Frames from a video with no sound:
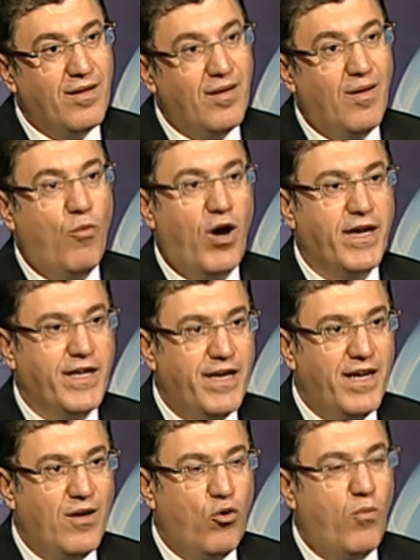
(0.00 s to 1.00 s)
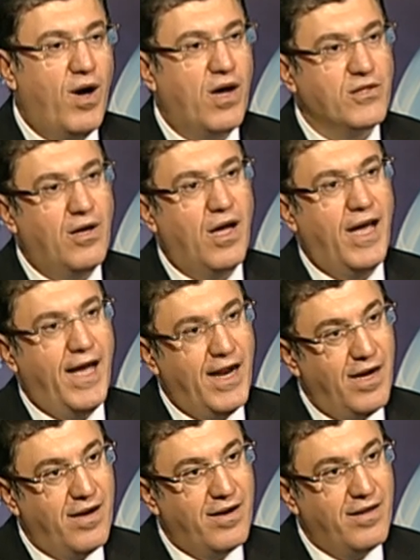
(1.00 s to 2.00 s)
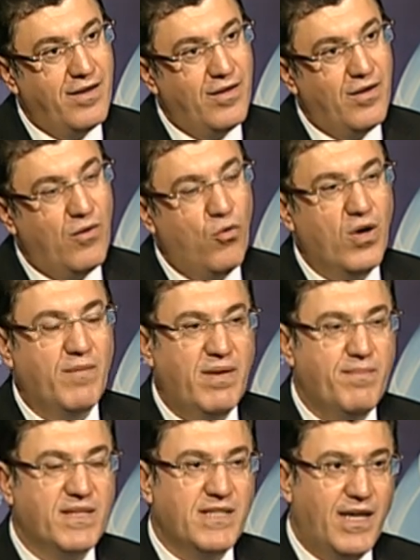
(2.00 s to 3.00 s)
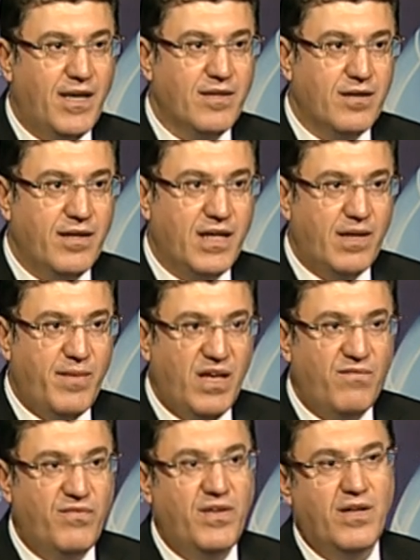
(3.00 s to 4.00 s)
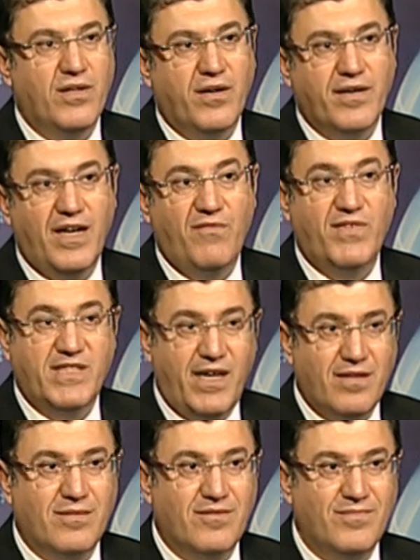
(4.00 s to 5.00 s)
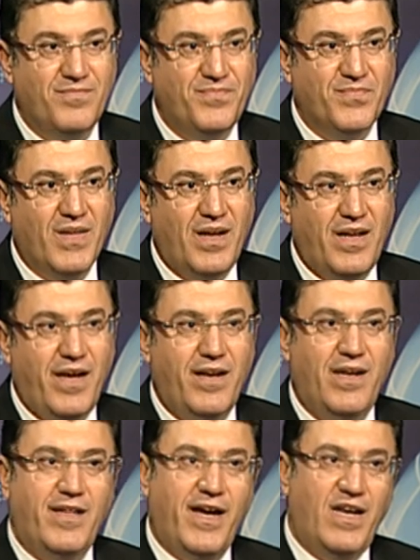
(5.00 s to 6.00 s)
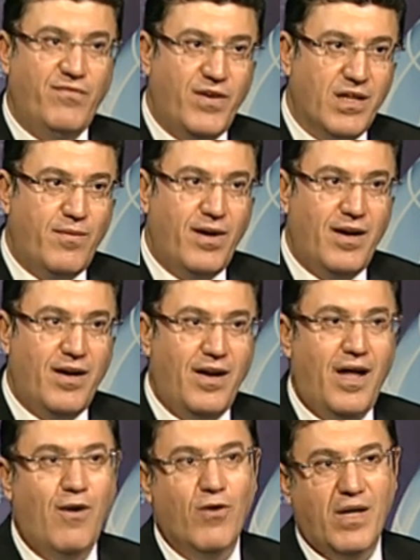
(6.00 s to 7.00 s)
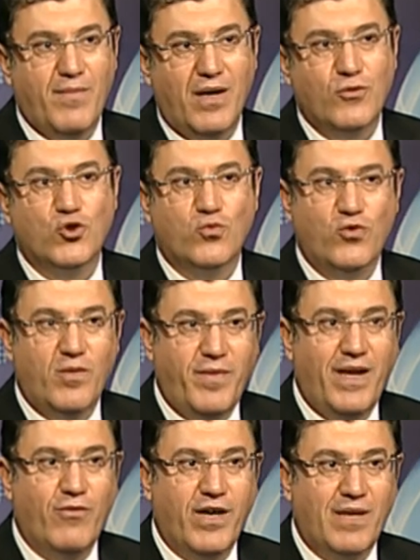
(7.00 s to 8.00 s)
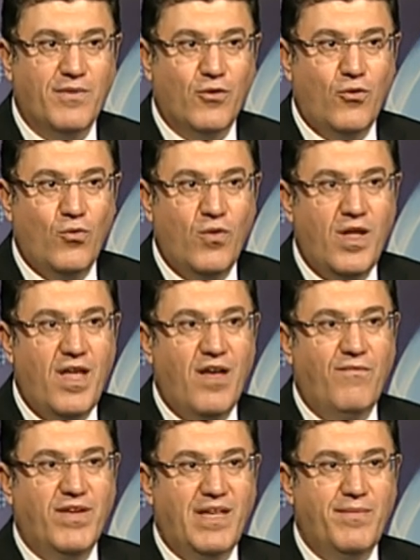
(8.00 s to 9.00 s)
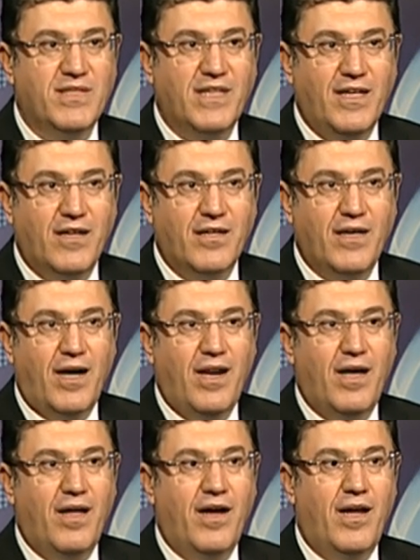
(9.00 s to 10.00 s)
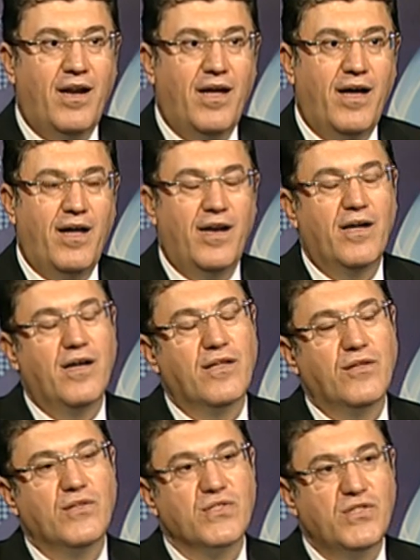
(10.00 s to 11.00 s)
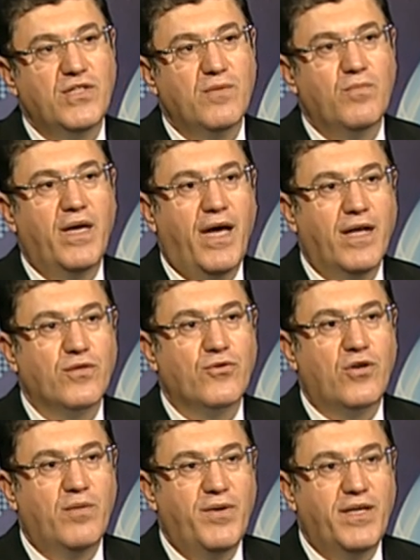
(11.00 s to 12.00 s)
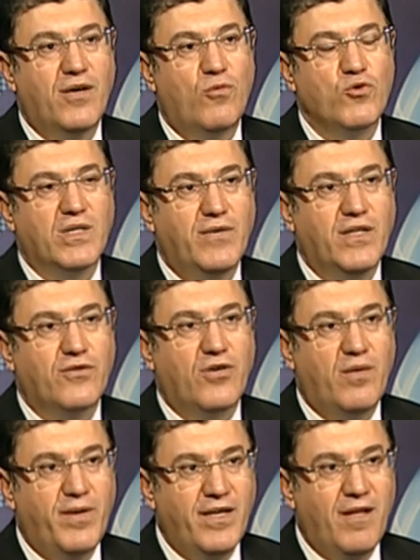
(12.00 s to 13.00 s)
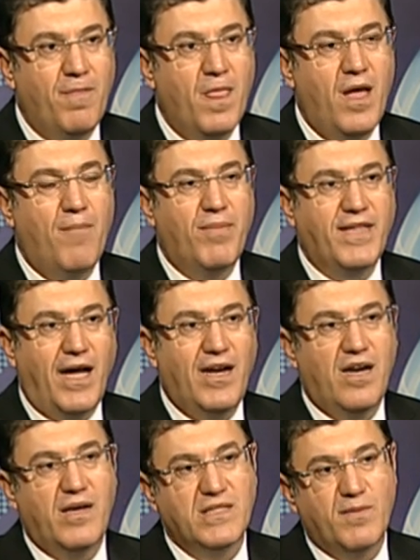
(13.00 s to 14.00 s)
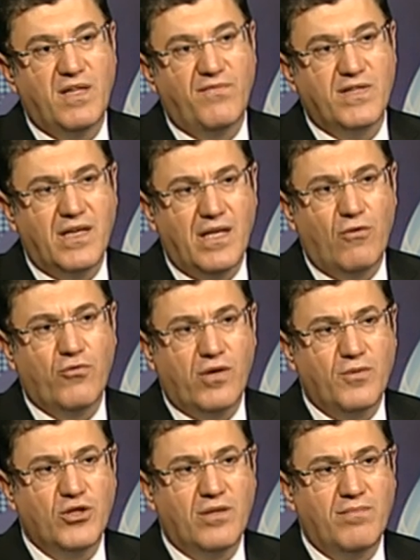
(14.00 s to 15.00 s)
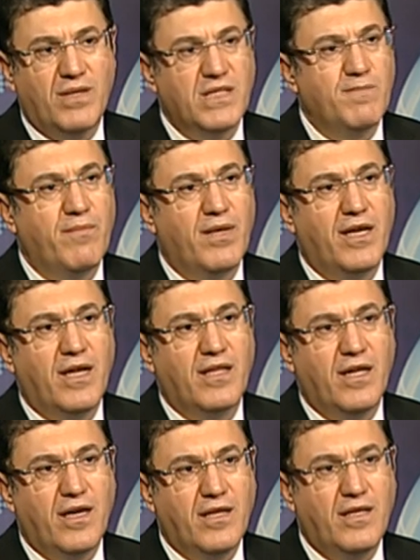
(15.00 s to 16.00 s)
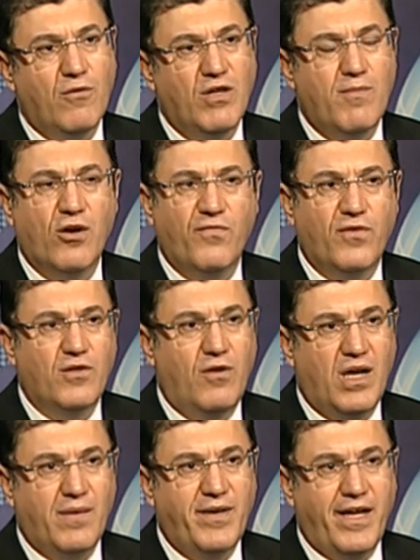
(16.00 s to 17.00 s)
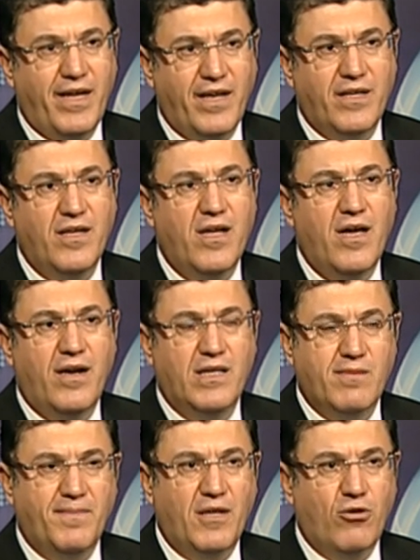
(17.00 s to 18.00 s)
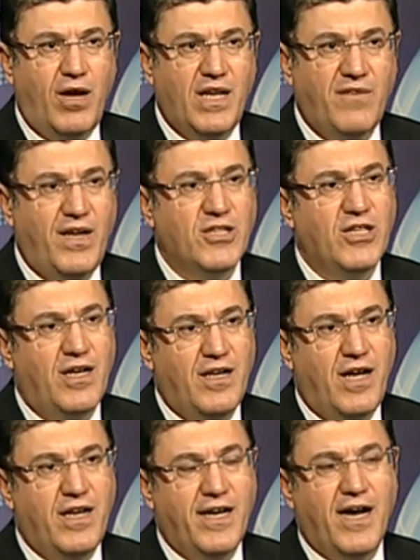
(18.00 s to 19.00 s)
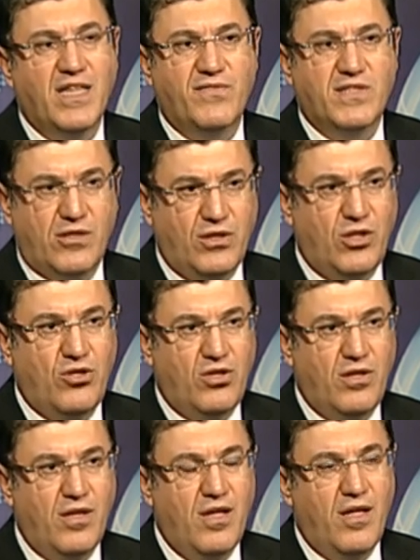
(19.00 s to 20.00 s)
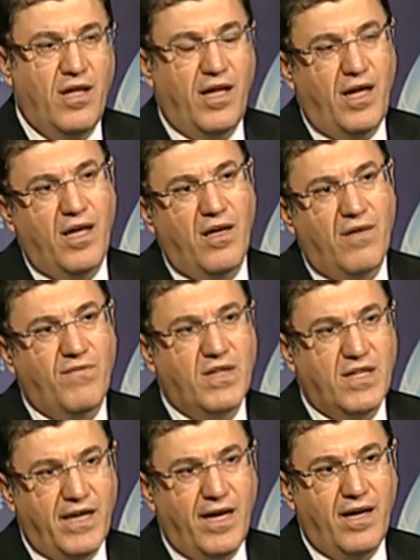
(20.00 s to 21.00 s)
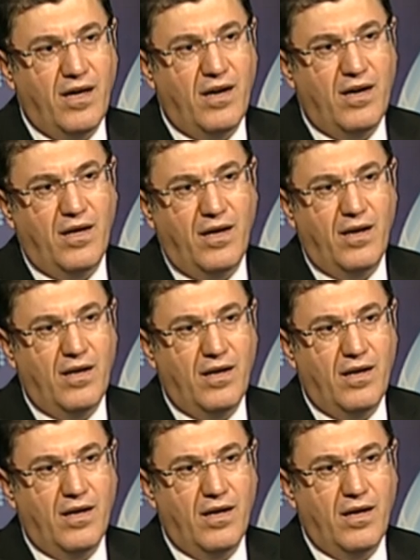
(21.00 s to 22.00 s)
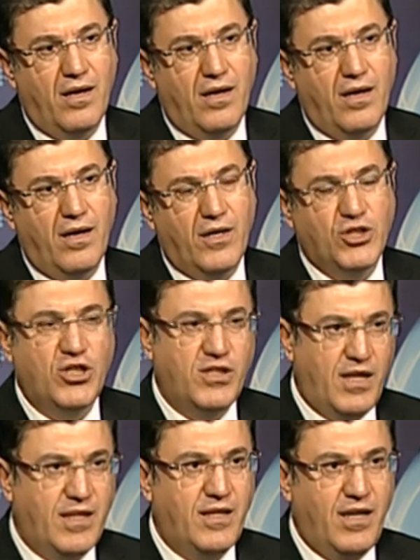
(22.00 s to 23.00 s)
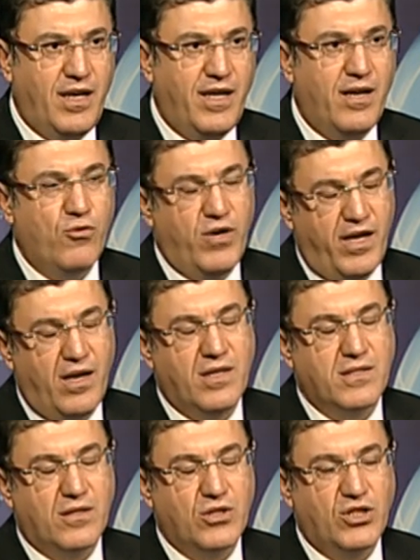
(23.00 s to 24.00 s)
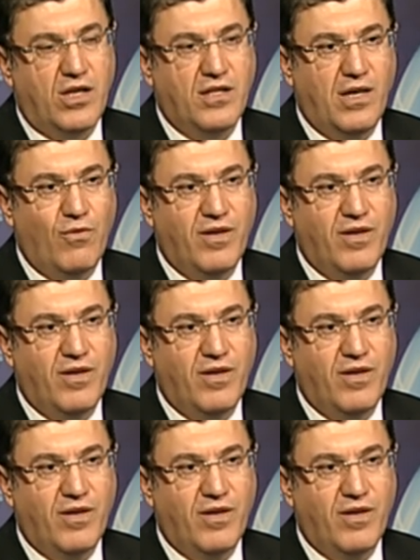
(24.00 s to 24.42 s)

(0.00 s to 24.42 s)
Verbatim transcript: معينه وباخطاء اقل أكيد. وكمان بتساعد حضرتك كمان في درء الفساد مم. لان مم. داخل فيها طبعا الحوكمه والشؤون المالي والكلام ده كله مم. فده بيساعد حضرتك على على على تنصيب جهات رقابيه ومستويات رقابيه مم. بتقلل نسبه الفساد او الكوربشن بنسبه كبيره جدا جدا طيب. وده معروف طيب. في الدول العربيه يعني مم. النسبه بتاعته عاليه فاحنا شغالين عليه كهدف استراتيجي آه في اتجاه ال 2030 اللي هي الرؤيه الاستراتيجيه للدوله